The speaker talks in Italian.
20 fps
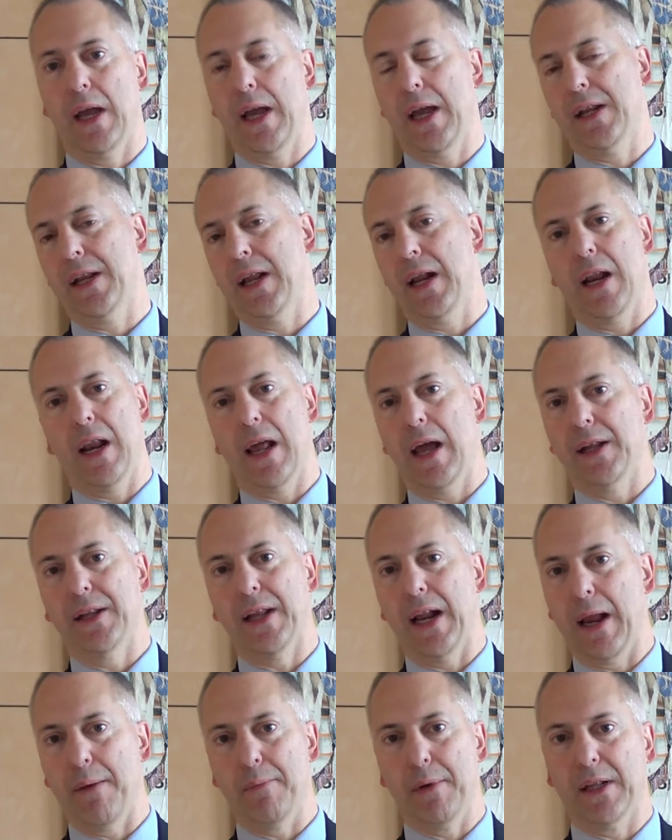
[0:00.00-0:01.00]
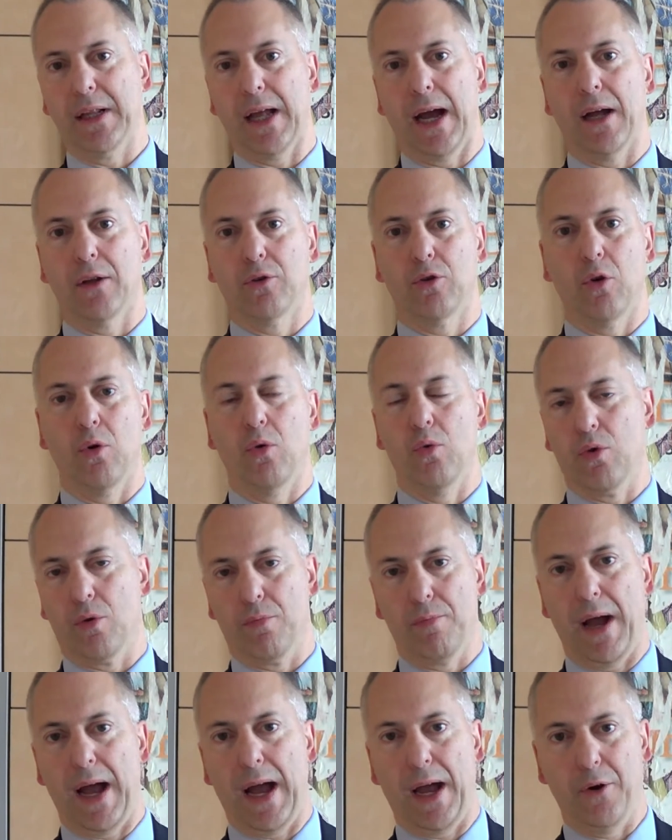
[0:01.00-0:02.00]
e del, dell'abitato
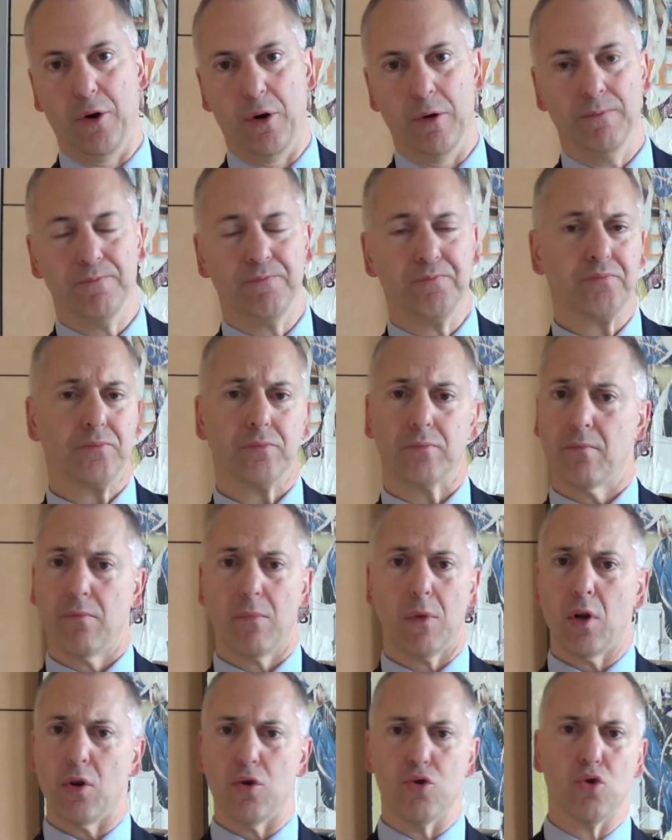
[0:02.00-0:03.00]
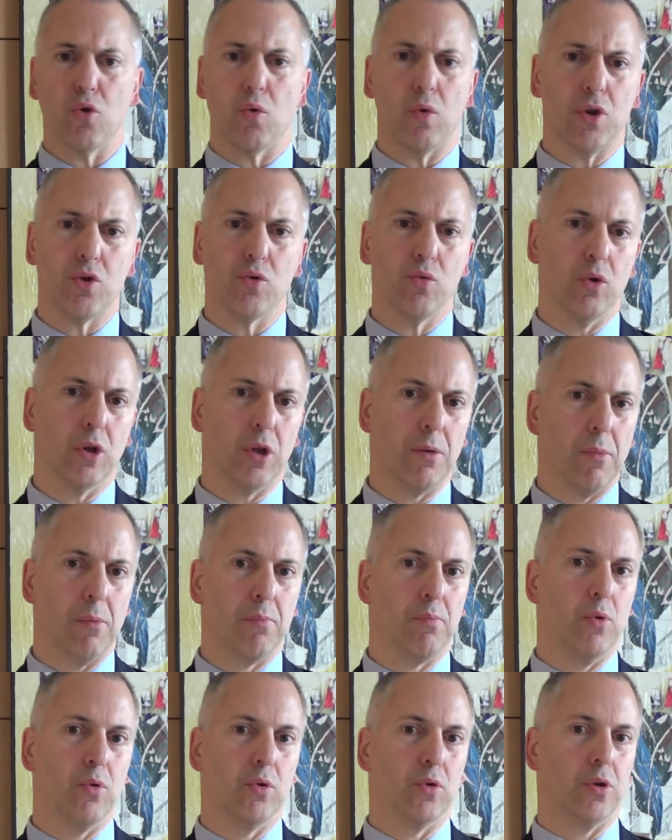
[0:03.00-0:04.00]
urbano. Su quest'ultimo
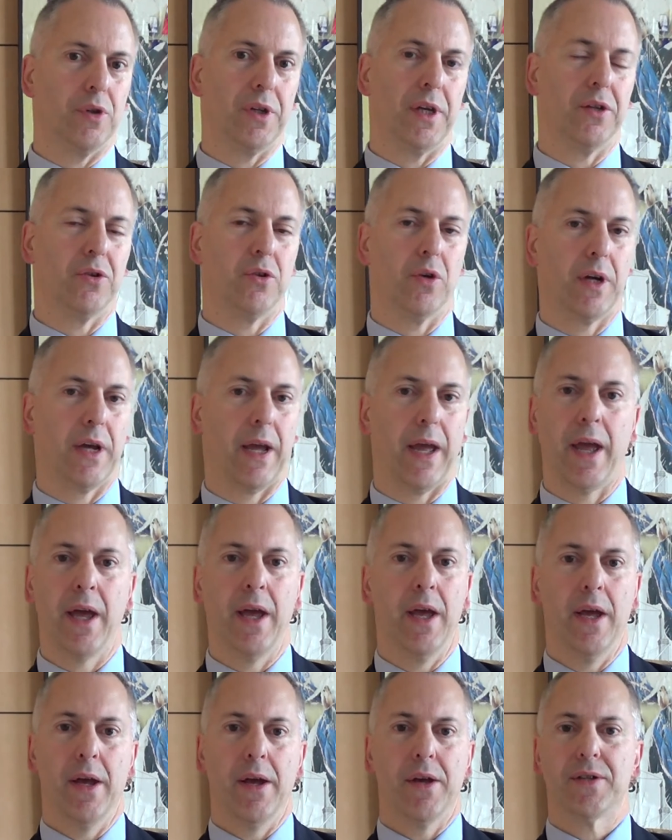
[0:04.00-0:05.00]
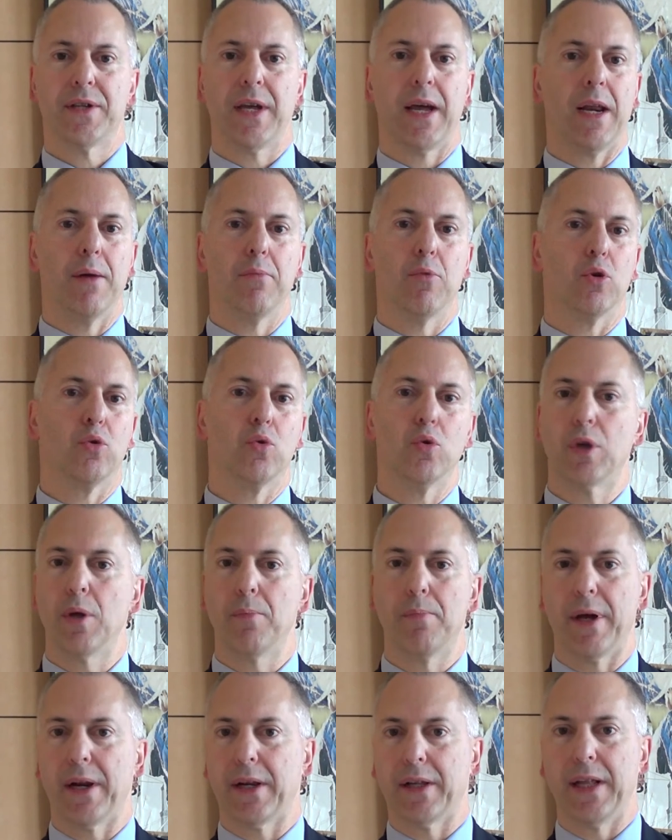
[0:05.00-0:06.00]
punto ho detto che saremmo tutti
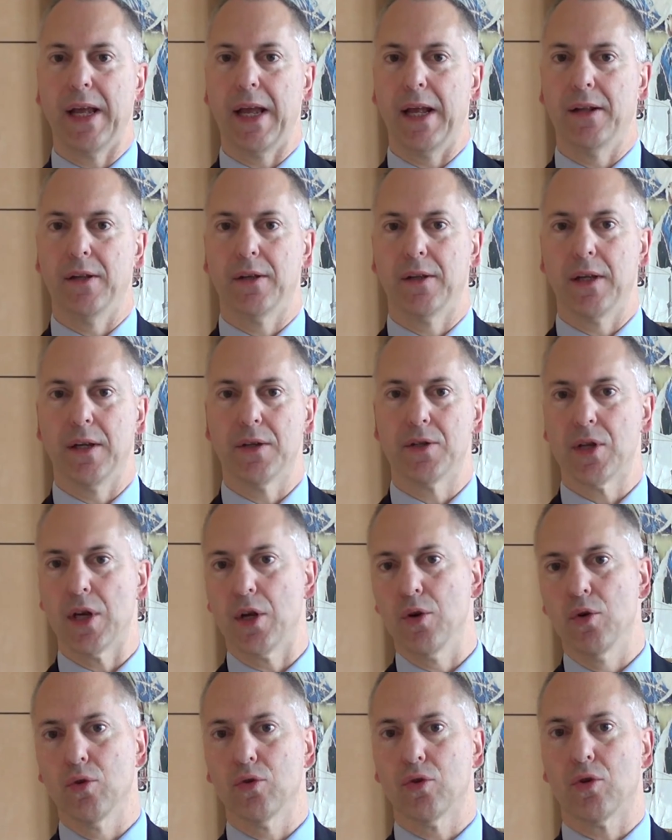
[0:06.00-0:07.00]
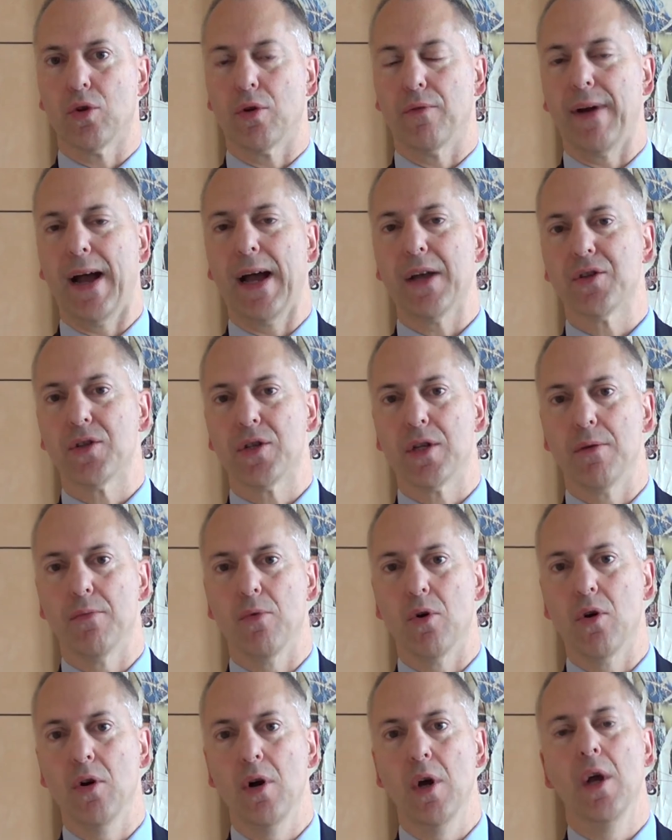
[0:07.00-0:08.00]
perdenti se non
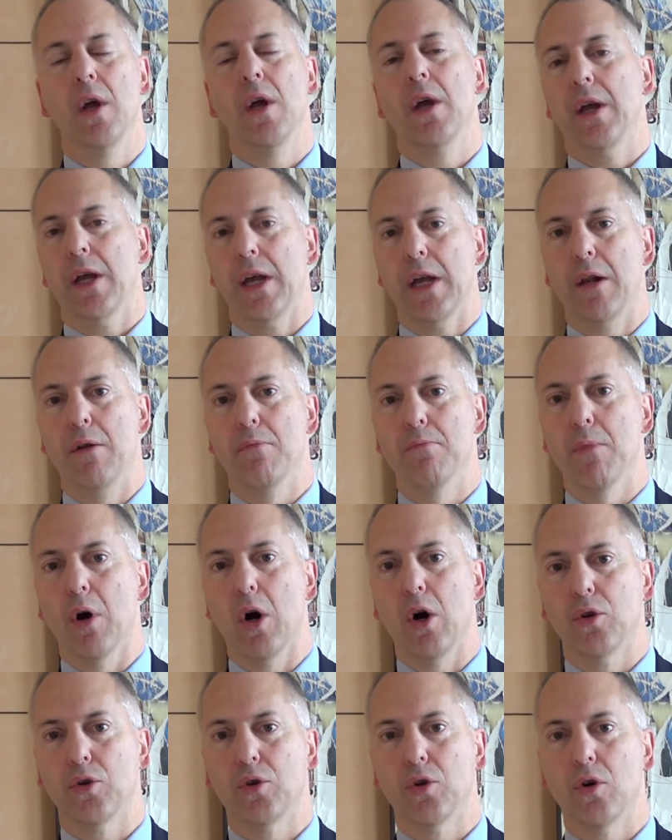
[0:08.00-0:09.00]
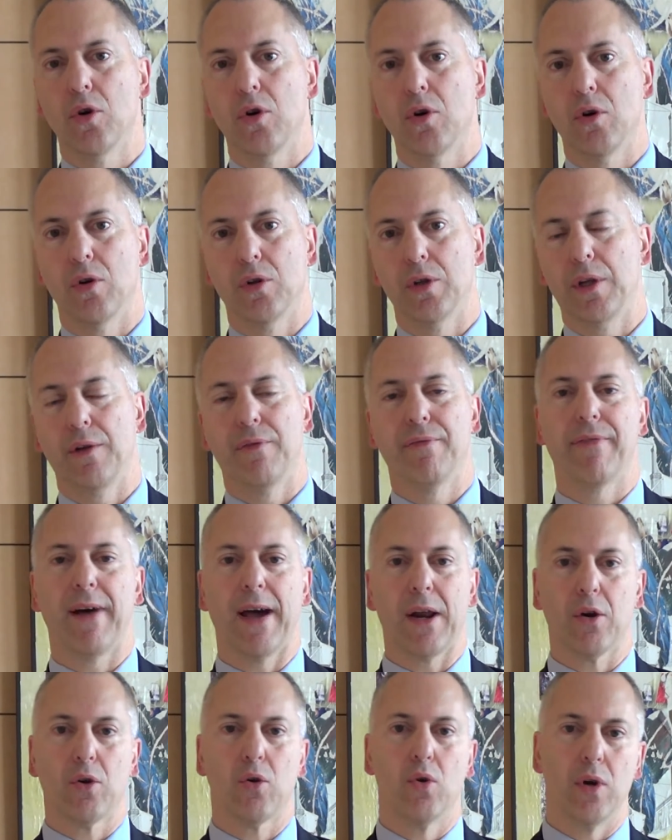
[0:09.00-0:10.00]
trovassimo il modo di
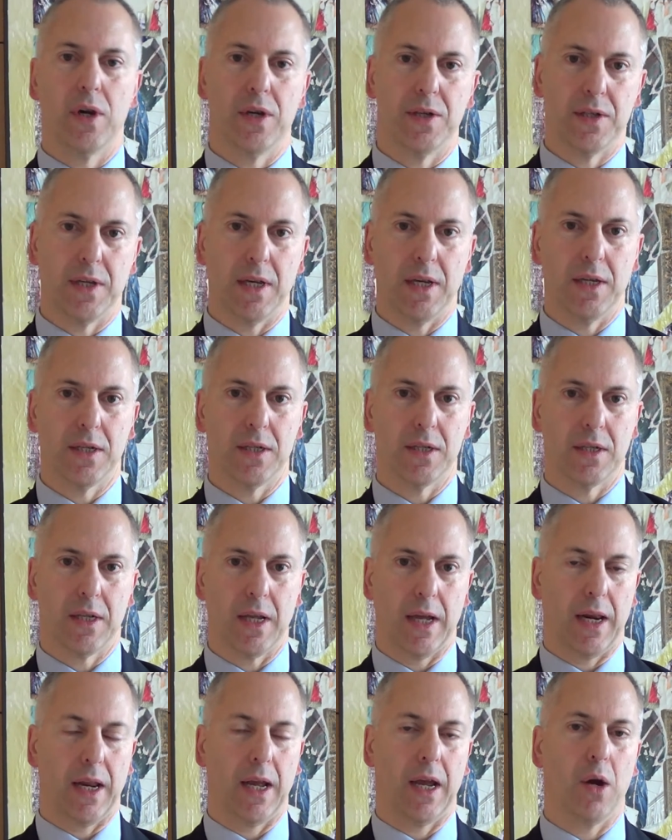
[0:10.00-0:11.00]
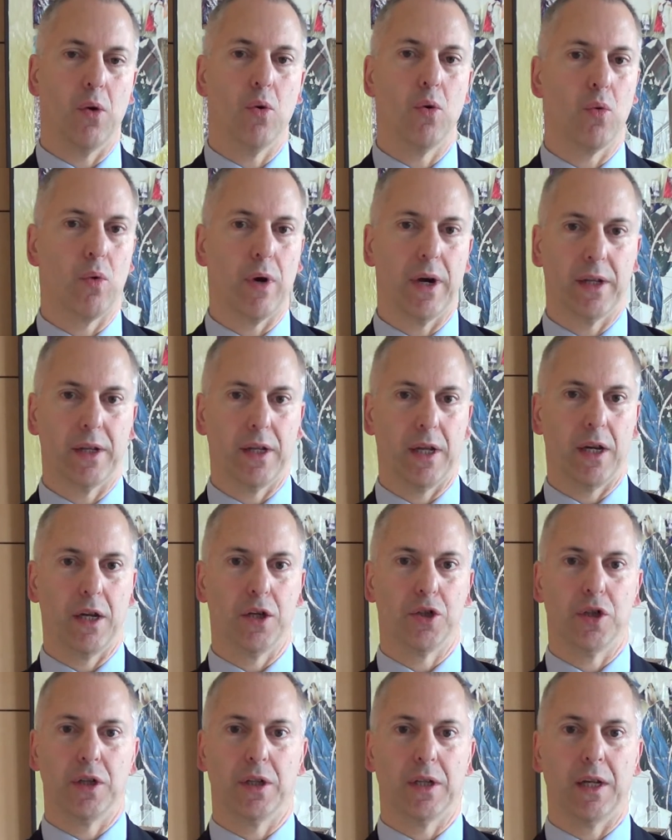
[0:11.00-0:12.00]
far coesistere un quartiere
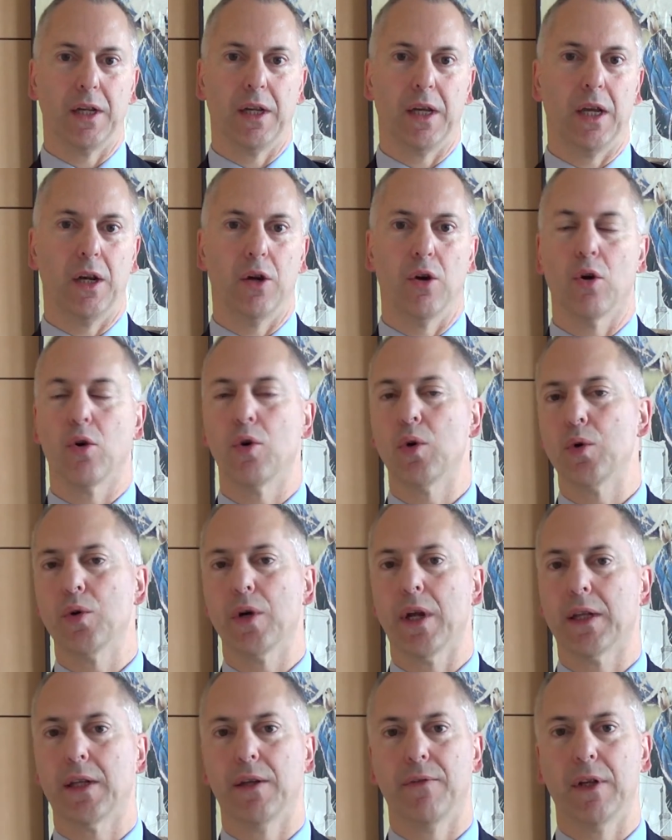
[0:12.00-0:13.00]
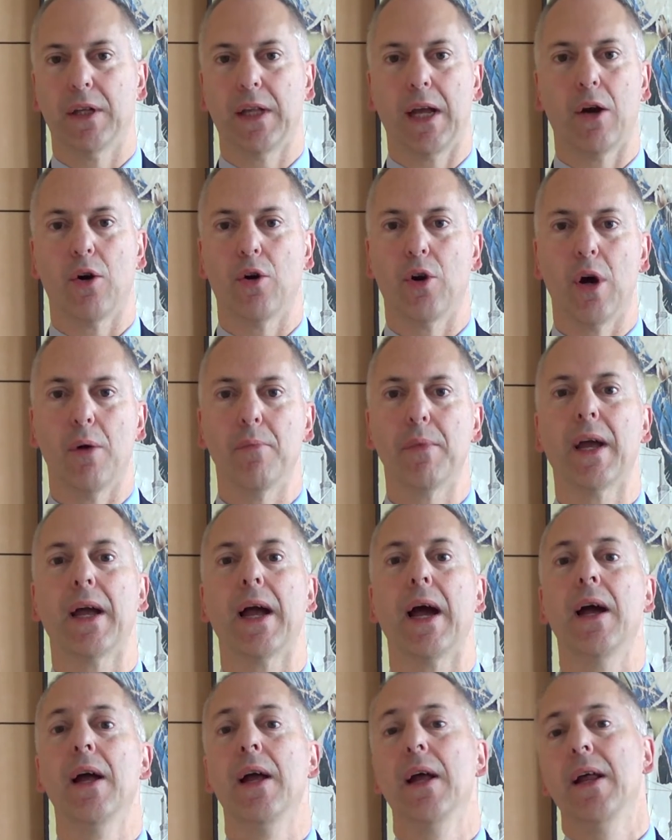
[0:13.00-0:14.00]
cittadino con un'attività
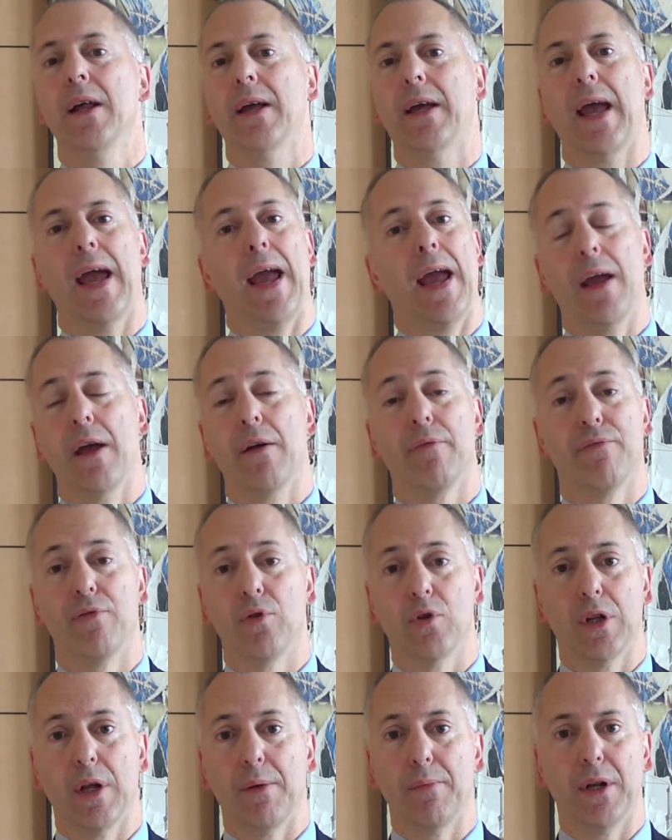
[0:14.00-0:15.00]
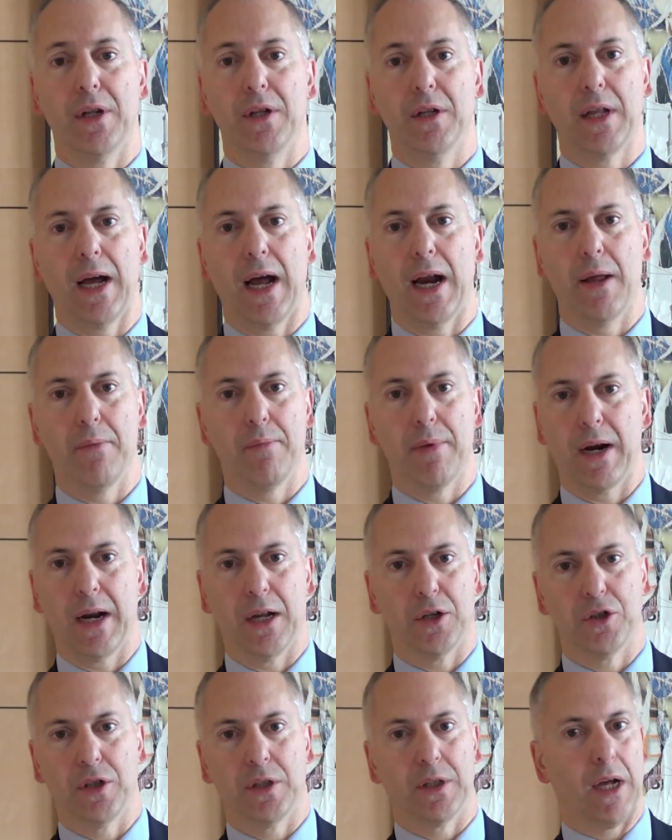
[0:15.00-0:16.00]
economica che è fondamentale per la
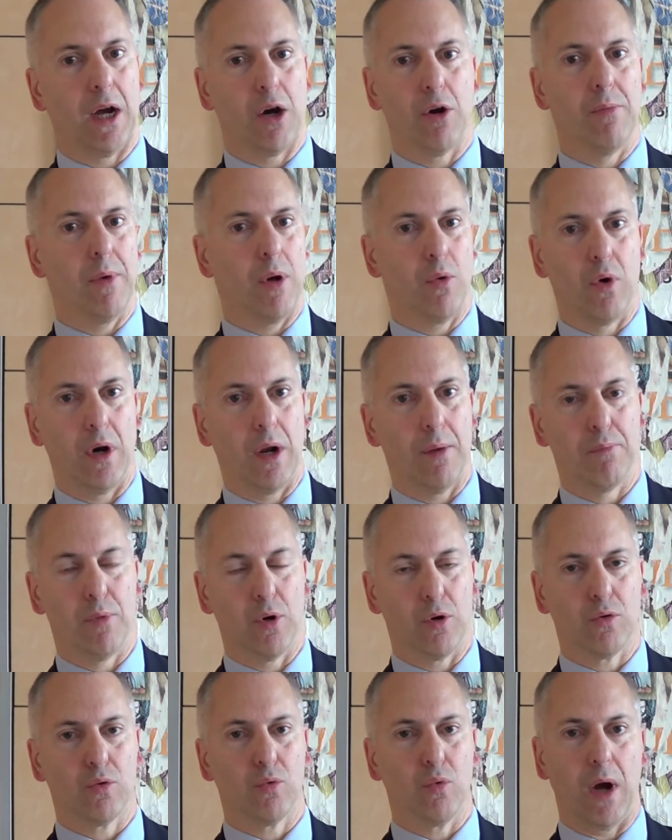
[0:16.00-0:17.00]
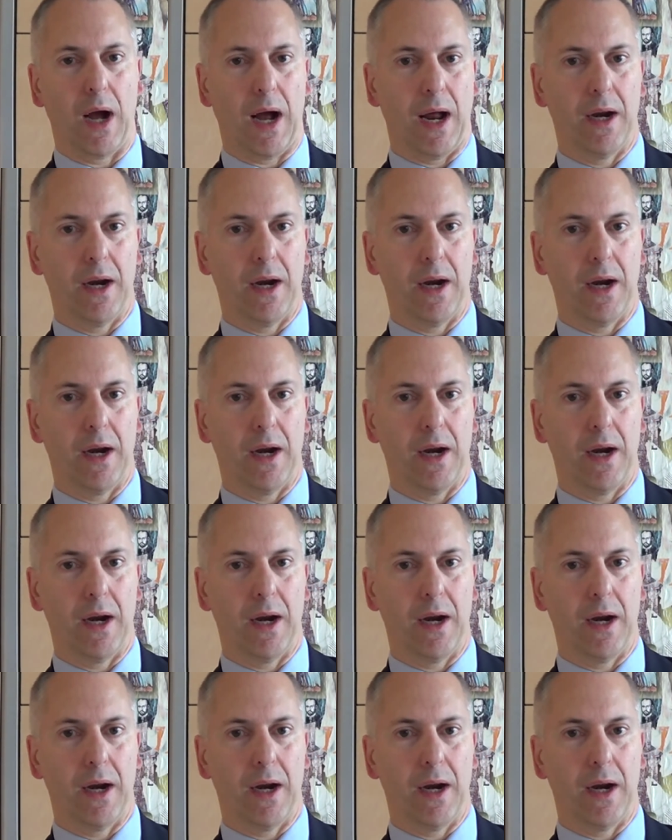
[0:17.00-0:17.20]
città come quella portuale.